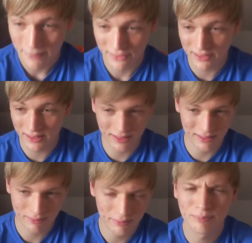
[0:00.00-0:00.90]
deswegen ich,
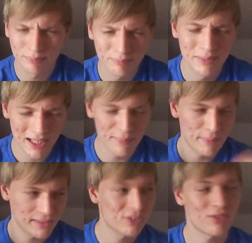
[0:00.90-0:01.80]
ich bin da immer ein
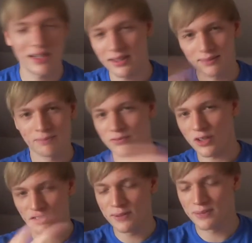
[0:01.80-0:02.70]
bisschen schwer, ich
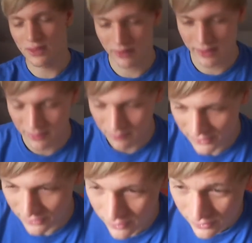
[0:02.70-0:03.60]
verschiebe da auch gern
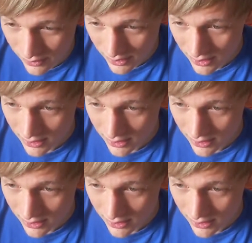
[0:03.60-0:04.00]
was und so.